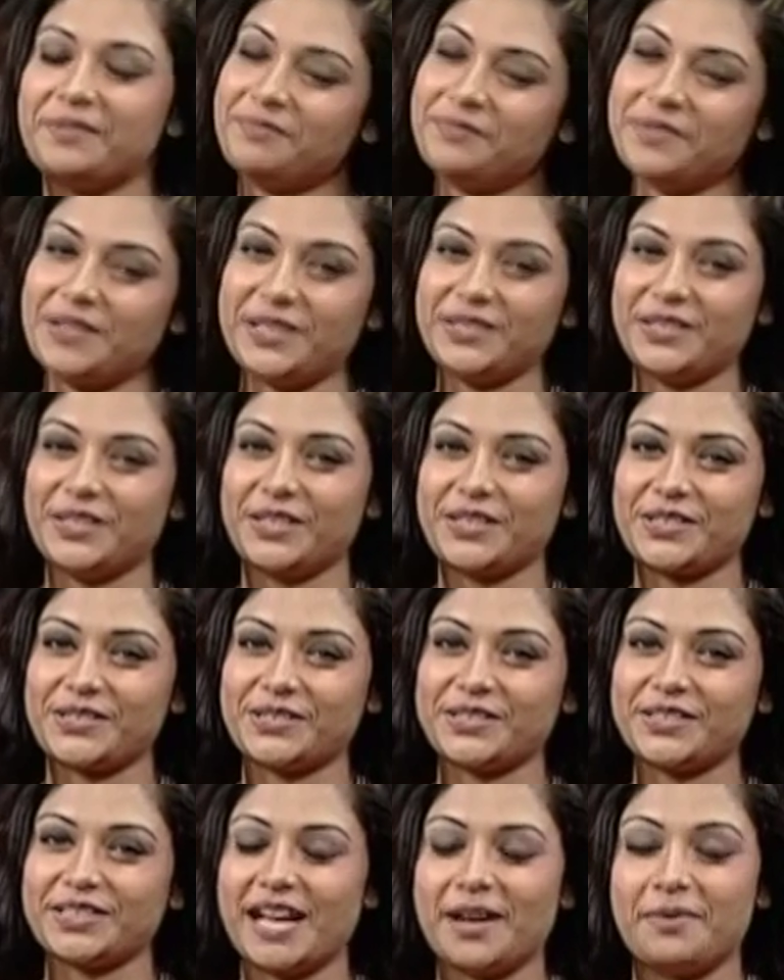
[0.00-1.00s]
প্রিয়
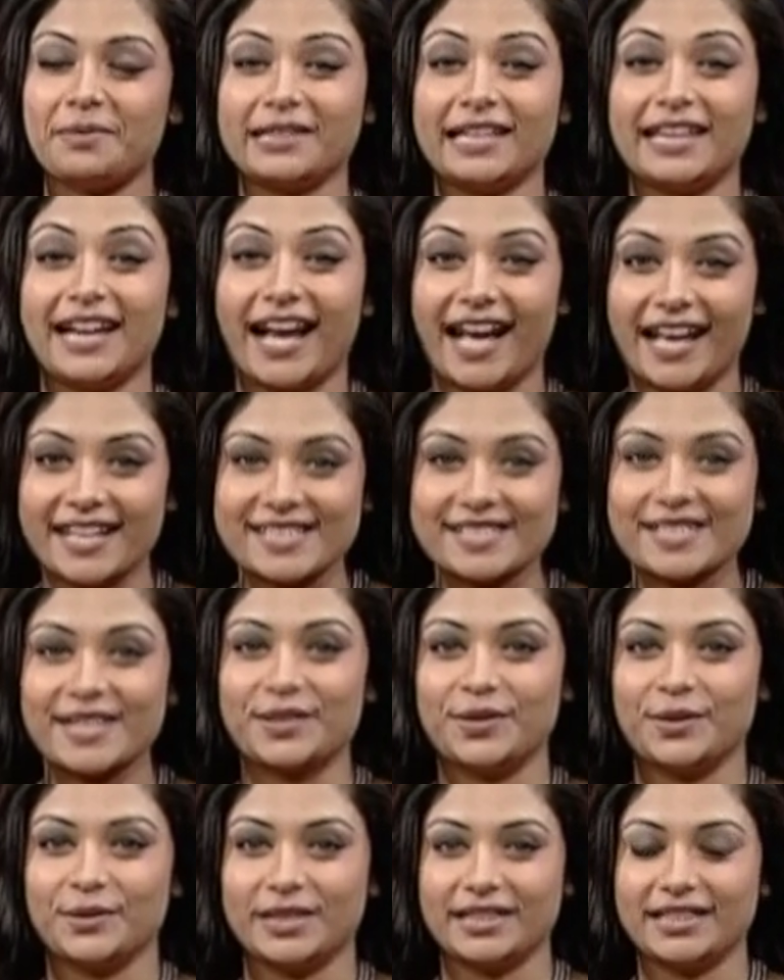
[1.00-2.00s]
দর্শক আমাদের
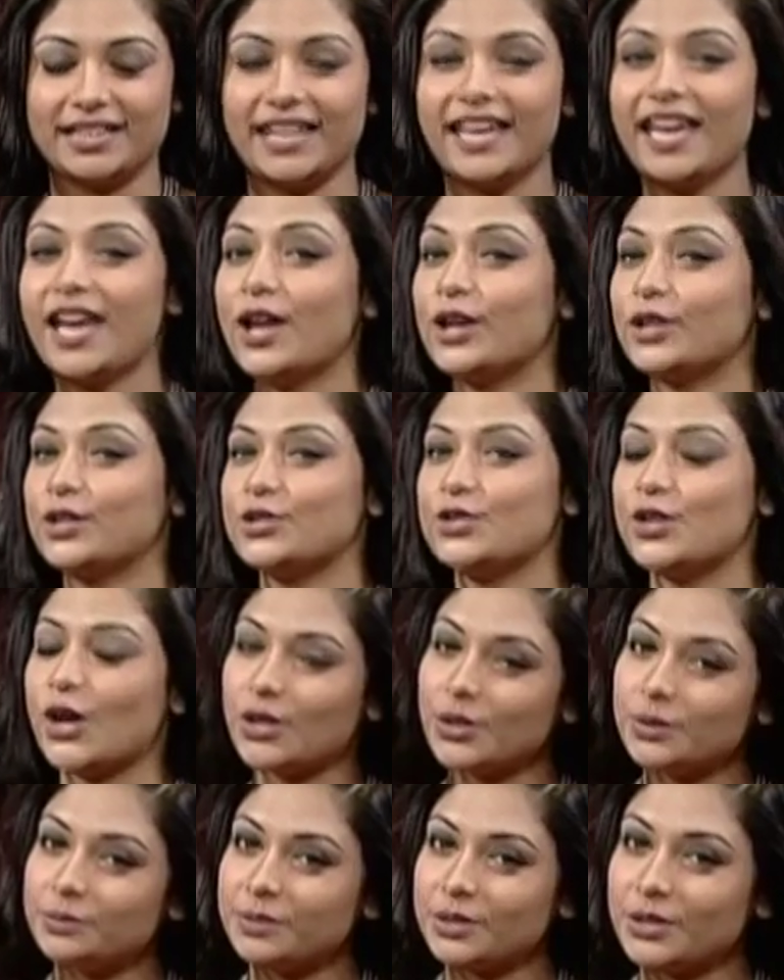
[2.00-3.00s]
আজকের অতিথি
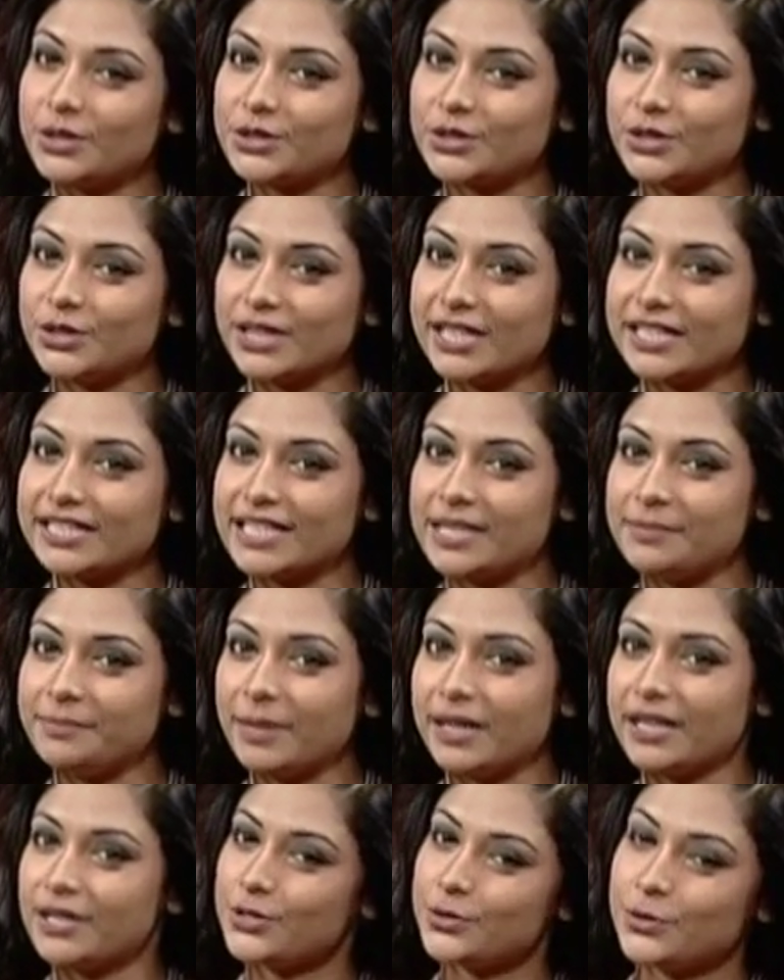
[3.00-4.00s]
জনপ্রিয় সঙ্গীত
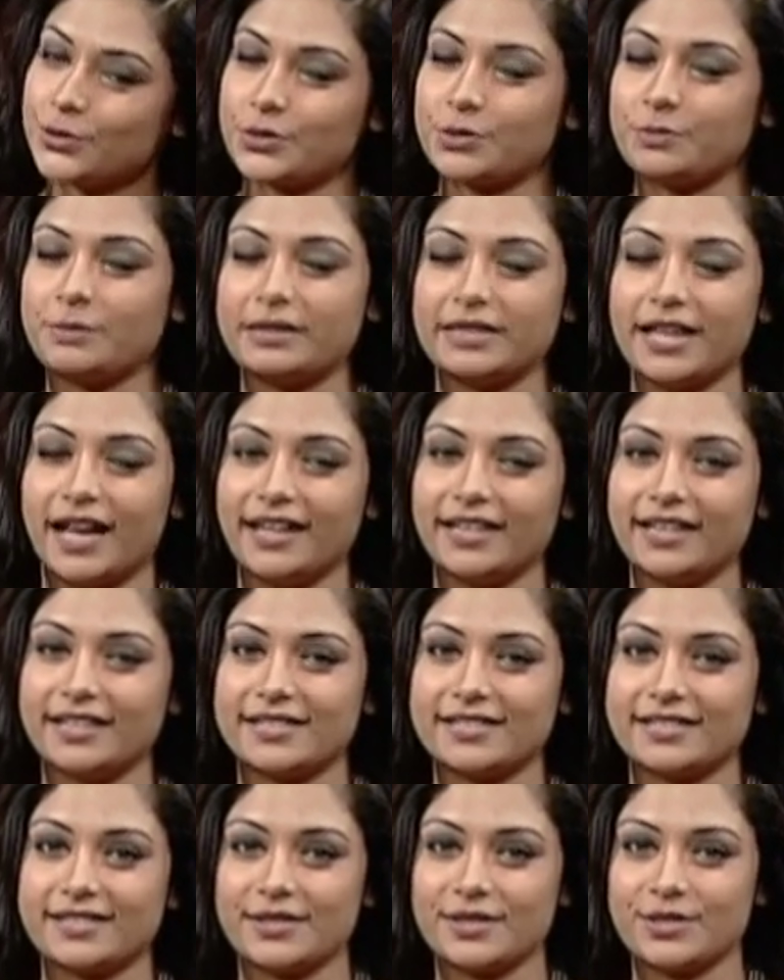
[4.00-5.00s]
শিল্পী সুস্মিতা
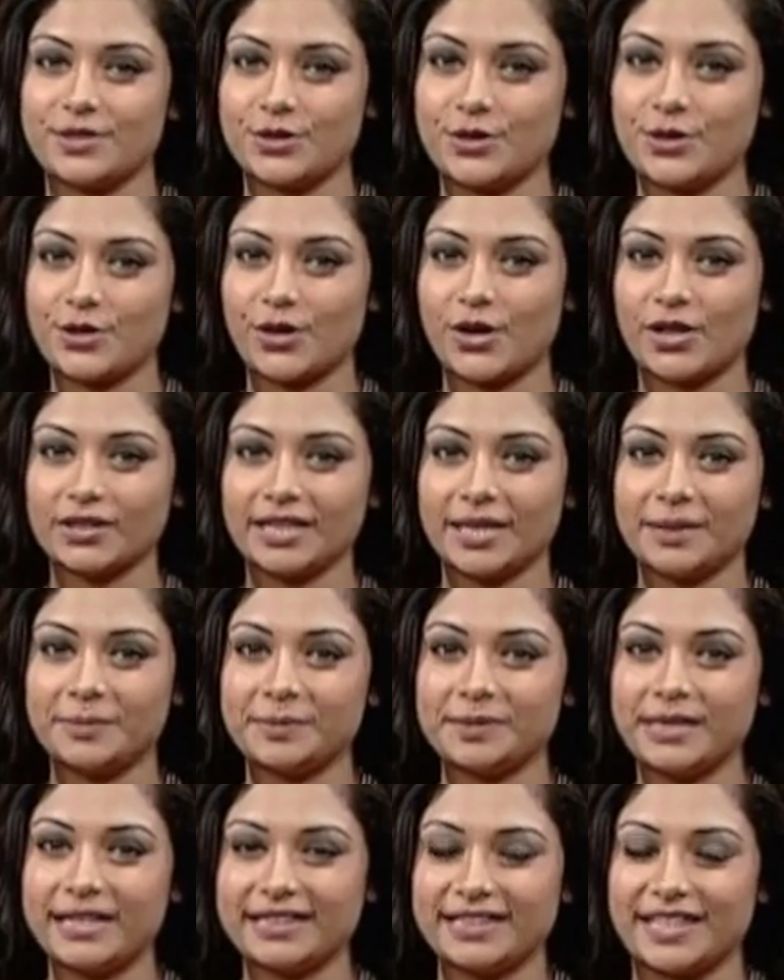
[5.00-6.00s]
আনিস চলুন কথা
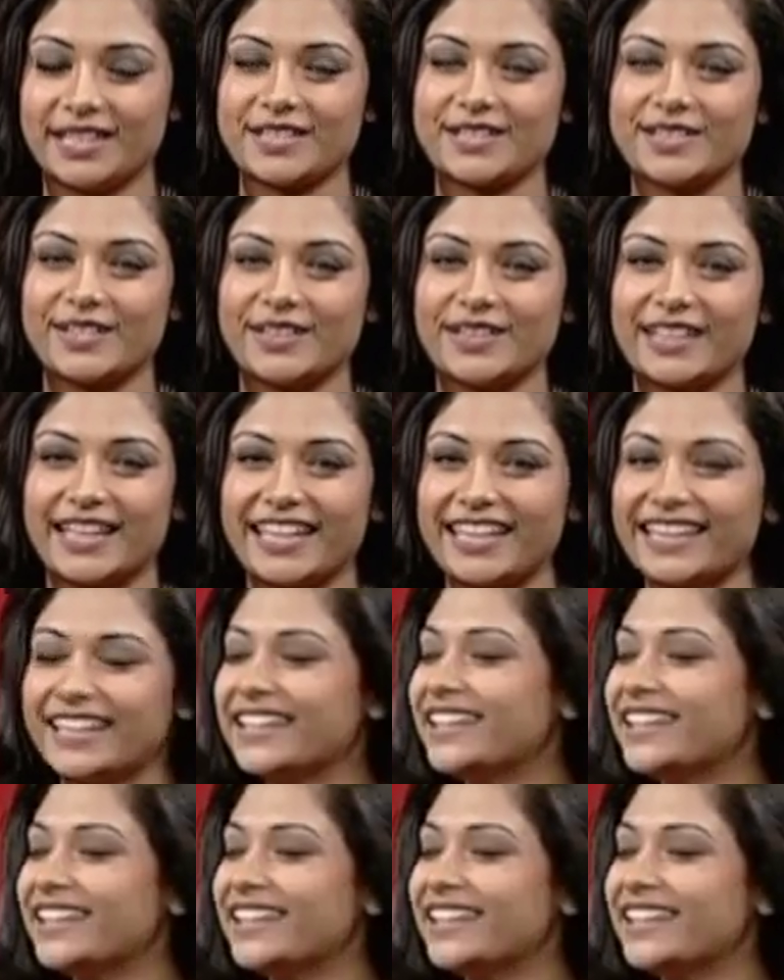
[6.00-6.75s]
বলি তার সঙ্গে